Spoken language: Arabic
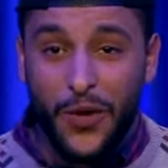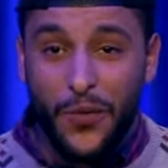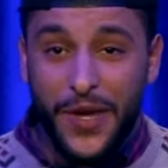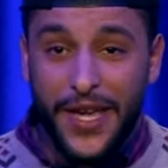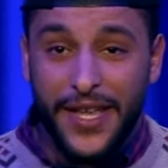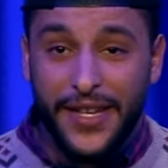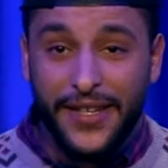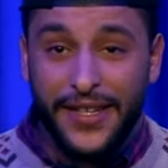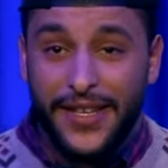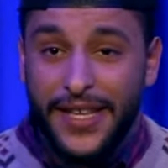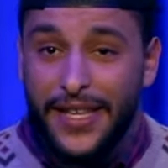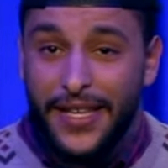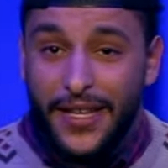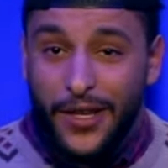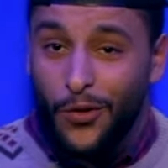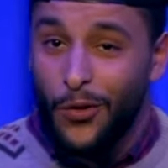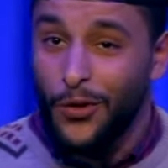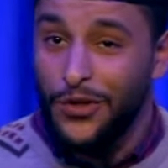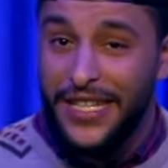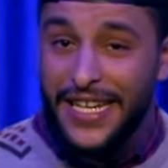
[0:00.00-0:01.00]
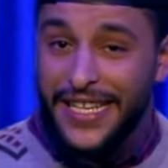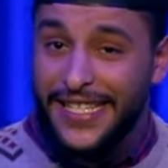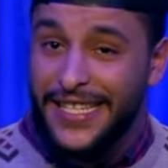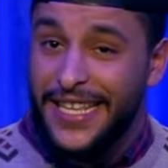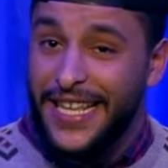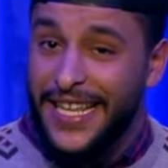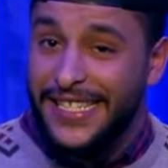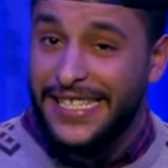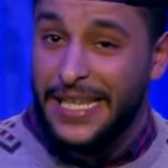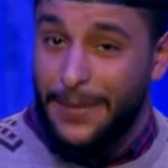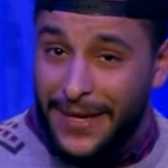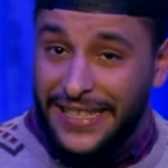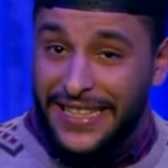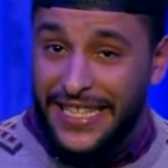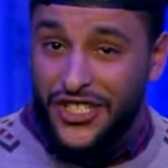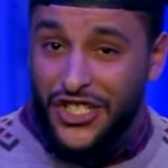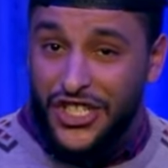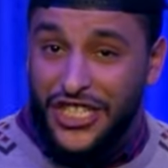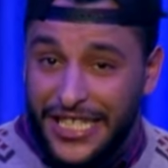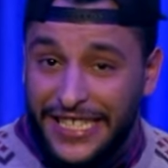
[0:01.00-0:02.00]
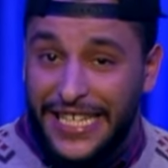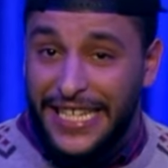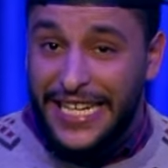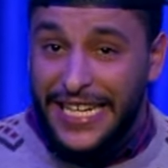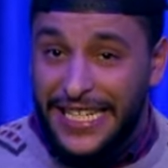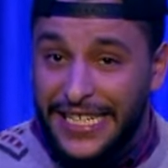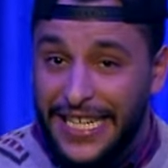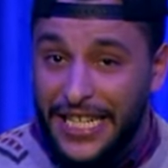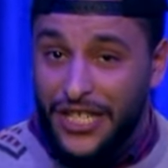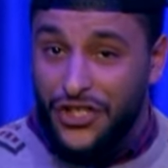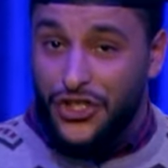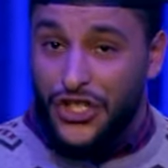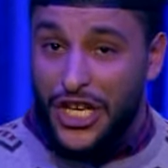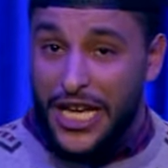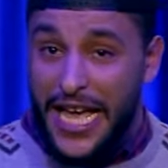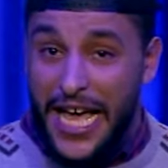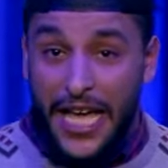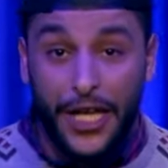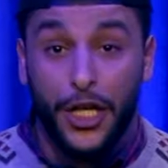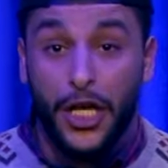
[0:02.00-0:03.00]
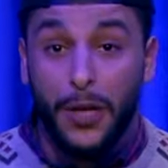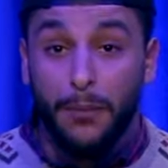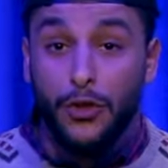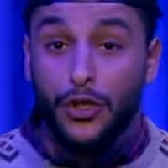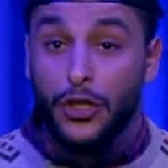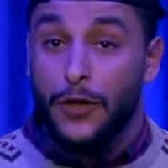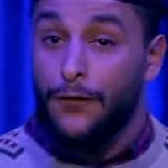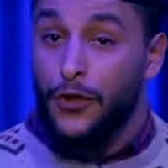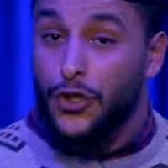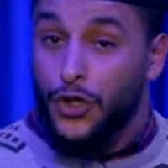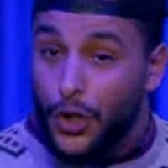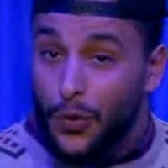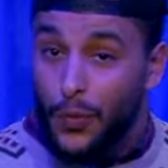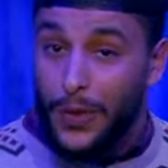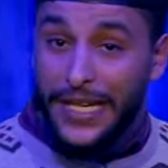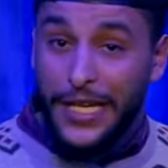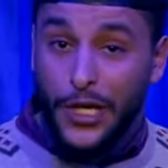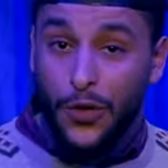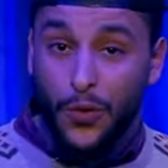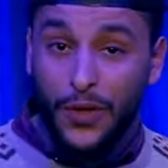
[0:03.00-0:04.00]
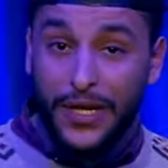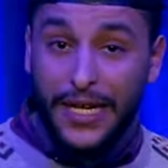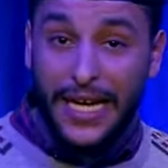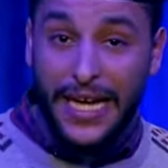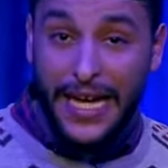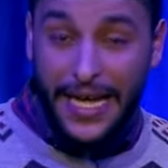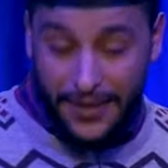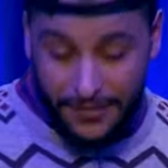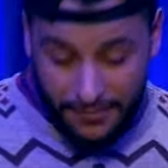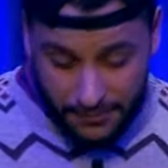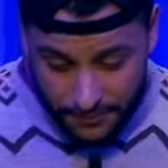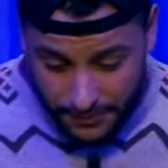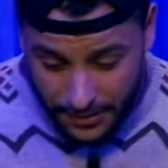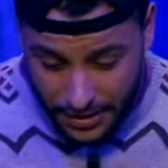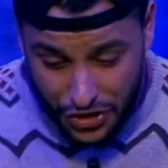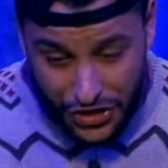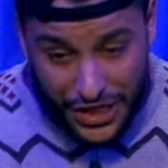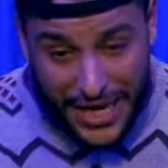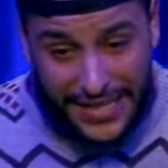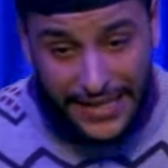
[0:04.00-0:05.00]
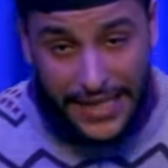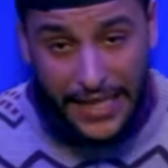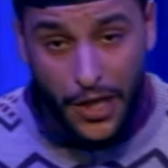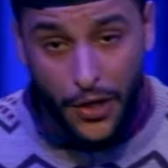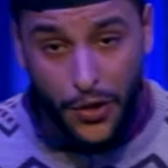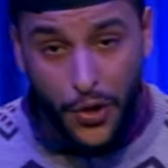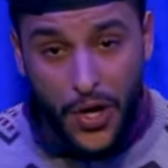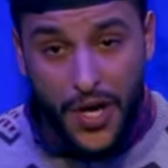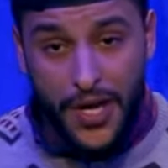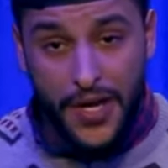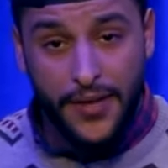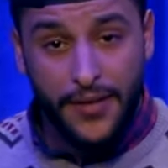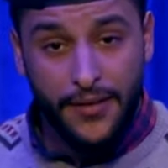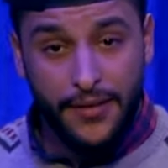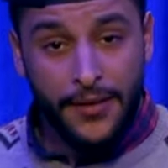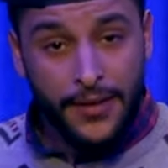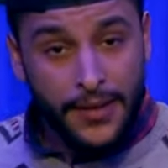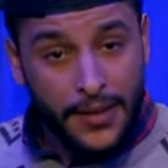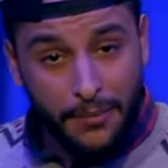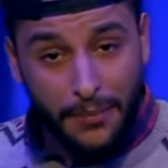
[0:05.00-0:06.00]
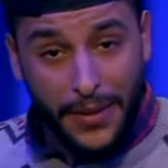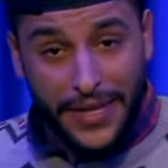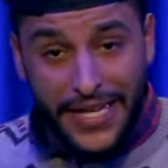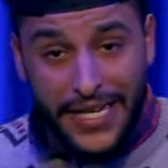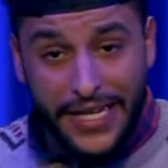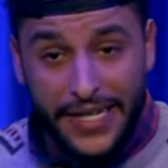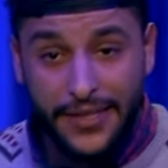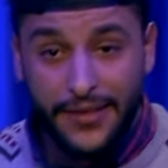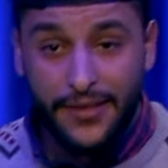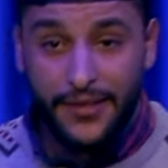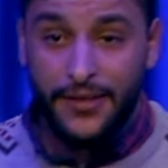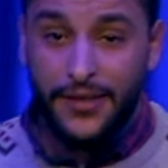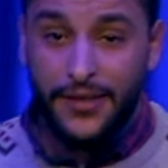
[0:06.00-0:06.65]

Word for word: وين قلت لها زاد سبع درجات التالي نرجع نحب نشوف شنو هو اللي وقع رجعت على روحي بنكت